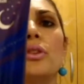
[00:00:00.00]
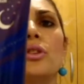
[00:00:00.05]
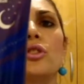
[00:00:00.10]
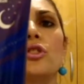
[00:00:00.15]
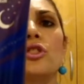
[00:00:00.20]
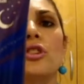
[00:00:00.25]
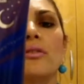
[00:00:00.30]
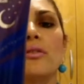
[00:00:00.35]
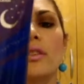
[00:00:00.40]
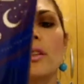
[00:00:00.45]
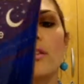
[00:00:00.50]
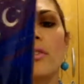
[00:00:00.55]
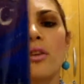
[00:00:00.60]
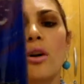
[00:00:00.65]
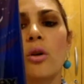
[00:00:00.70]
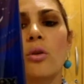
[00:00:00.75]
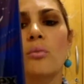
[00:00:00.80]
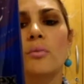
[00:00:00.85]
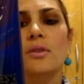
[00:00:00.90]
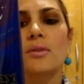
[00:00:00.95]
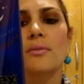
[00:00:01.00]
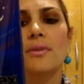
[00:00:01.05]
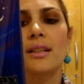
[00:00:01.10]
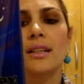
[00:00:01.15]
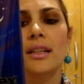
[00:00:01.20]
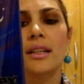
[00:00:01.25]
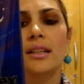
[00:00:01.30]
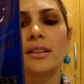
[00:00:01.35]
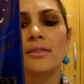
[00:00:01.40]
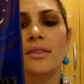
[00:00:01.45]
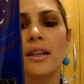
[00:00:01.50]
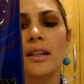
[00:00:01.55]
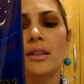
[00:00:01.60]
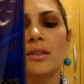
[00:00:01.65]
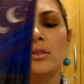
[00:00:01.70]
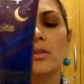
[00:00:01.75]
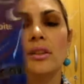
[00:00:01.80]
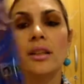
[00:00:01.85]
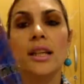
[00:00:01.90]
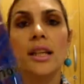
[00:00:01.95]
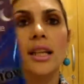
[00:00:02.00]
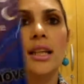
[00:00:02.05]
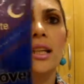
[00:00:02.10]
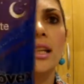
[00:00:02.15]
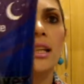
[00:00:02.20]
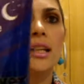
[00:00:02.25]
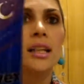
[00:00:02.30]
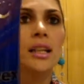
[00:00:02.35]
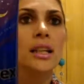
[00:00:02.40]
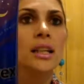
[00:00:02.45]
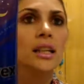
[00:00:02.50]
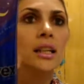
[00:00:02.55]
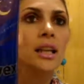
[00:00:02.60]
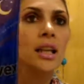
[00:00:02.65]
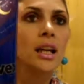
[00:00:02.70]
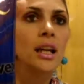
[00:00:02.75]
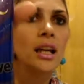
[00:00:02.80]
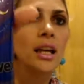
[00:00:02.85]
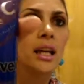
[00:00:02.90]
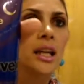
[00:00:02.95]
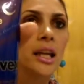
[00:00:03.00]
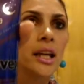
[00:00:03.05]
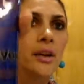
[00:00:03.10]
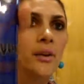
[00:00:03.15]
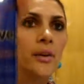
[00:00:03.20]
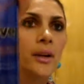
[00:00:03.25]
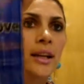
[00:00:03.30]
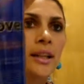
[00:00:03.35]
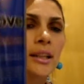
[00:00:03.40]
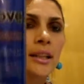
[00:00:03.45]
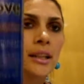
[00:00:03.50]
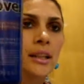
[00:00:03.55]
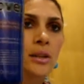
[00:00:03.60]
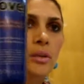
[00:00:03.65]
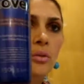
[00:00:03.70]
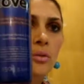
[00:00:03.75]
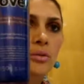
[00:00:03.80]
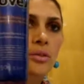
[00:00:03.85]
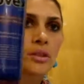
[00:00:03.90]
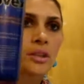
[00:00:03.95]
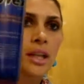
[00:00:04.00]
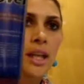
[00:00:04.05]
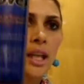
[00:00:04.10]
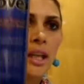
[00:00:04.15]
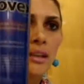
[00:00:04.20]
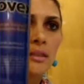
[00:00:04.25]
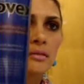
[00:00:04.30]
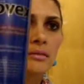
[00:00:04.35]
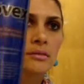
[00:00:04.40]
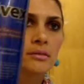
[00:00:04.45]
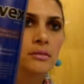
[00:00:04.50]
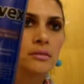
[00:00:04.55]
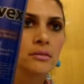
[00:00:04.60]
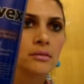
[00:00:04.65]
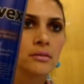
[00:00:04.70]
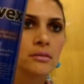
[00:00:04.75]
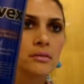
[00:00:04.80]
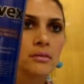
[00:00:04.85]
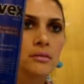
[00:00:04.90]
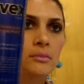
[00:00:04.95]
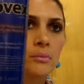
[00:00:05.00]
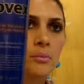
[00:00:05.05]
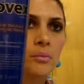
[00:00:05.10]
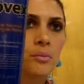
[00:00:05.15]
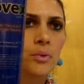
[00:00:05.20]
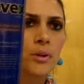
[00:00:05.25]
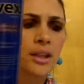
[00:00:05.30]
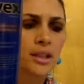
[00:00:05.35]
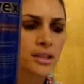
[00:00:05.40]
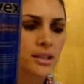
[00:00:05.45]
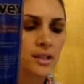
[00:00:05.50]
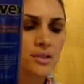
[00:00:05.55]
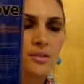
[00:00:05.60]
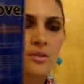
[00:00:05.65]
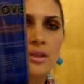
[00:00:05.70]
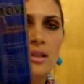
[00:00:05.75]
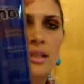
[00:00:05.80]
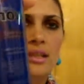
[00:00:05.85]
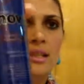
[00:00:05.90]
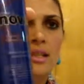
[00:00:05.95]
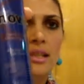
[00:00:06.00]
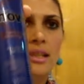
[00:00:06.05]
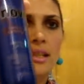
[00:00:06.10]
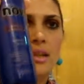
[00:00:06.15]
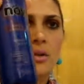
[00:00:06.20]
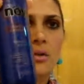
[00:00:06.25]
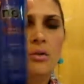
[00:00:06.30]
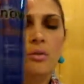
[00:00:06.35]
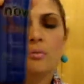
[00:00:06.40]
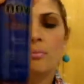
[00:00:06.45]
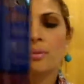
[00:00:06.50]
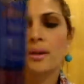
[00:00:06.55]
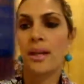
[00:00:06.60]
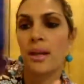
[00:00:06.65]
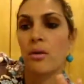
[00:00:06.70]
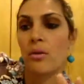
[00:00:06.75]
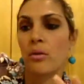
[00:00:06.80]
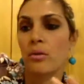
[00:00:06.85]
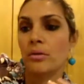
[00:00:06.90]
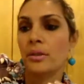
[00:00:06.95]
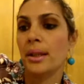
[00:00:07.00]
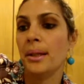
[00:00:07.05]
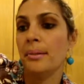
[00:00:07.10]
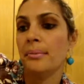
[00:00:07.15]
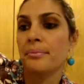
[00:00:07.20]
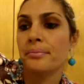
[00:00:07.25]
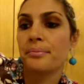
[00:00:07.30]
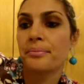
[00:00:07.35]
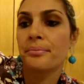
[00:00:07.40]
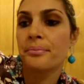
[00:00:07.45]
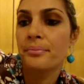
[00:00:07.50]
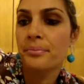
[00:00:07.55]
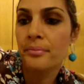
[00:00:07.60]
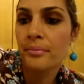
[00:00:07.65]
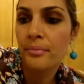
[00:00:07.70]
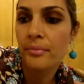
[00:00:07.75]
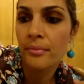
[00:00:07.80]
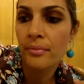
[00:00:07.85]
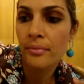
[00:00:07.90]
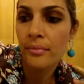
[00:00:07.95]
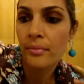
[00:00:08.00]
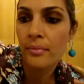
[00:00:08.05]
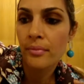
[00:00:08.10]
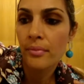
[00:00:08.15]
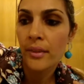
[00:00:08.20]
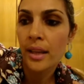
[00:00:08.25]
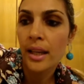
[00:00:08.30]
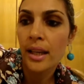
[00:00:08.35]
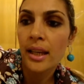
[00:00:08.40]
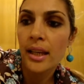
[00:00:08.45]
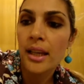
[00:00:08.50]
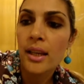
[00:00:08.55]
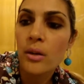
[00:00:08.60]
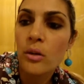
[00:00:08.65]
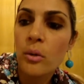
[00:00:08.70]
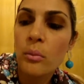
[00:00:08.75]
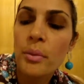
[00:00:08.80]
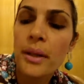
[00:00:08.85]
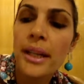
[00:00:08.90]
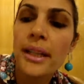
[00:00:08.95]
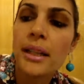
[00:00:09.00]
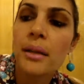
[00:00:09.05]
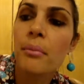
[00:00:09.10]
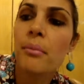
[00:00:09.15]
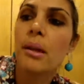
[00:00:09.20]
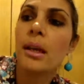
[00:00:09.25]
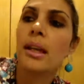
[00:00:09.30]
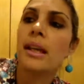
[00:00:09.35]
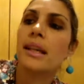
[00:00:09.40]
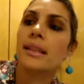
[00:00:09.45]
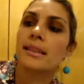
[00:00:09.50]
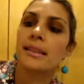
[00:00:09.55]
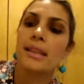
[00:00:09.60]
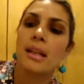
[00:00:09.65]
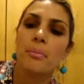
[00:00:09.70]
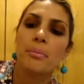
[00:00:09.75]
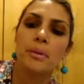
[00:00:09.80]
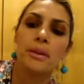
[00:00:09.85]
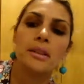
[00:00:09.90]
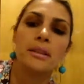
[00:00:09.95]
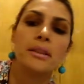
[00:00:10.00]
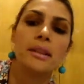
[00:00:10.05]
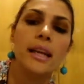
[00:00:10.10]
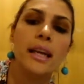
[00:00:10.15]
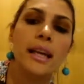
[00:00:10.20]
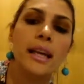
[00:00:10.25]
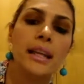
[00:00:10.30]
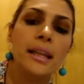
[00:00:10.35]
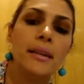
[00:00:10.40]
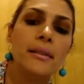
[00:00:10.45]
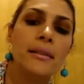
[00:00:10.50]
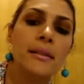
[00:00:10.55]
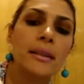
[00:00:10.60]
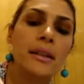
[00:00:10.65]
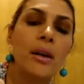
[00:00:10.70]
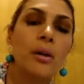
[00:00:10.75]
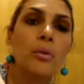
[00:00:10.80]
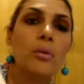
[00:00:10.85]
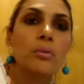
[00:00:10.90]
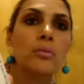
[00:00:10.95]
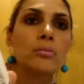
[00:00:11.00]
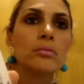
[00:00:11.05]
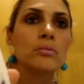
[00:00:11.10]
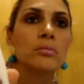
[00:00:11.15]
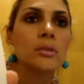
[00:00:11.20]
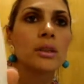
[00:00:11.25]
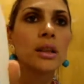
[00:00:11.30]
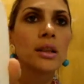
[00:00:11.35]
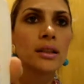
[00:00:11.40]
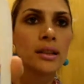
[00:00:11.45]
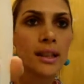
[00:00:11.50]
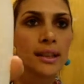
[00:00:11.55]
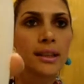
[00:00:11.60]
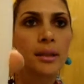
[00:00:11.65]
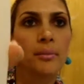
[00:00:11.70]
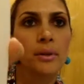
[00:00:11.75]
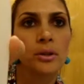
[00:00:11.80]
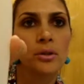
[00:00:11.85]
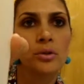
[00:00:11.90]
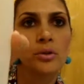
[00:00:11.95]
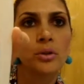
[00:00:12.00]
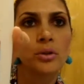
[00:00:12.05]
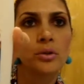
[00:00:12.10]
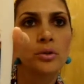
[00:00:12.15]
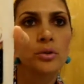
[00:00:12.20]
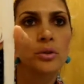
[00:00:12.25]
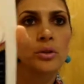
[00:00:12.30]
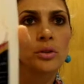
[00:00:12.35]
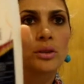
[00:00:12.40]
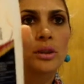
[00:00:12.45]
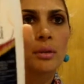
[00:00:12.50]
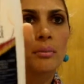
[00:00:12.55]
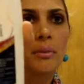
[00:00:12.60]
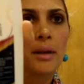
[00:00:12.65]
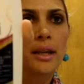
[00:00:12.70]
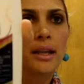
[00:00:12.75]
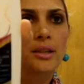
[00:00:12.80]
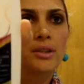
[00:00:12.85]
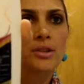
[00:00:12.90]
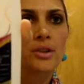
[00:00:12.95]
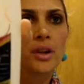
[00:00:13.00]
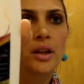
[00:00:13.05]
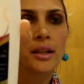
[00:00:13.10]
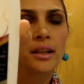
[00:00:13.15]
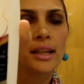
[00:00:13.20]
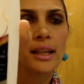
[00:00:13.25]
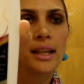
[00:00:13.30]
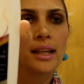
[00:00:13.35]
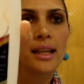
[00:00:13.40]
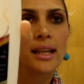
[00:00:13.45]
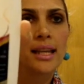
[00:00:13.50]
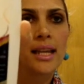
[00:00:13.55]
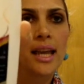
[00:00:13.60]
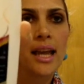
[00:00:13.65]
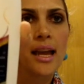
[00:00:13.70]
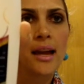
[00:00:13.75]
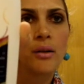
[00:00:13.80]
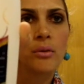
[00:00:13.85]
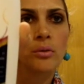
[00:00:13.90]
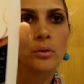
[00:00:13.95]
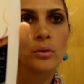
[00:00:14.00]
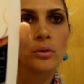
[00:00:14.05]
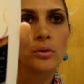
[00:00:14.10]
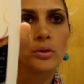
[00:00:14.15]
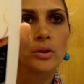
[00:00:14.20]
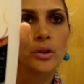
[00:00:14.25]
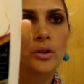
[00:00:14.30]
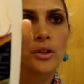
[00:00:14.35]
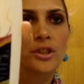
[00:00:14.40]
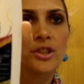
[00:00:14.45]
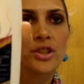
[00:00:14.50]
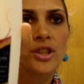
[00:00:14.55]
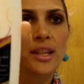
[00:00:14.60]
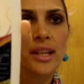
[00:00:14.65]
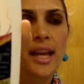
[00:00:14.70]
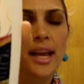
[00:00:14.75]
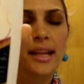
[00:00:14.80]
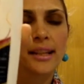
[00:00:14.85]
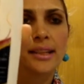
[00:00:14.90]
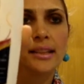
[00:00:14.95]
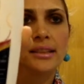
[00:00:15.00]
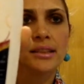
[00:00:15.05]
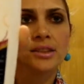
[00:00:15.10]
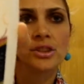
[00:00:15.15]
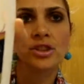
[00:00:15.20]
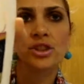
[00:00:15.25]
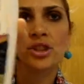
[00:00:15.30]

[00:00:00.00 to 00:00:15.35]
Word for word: eu tinha ouvido algumas meninas falando dele. Eu ainda não usei, porque essas coisas aqui eu comprei ontem. E comprei também esse da Pantene, que é um tratamento noturno também, só que ele é um controle de queda de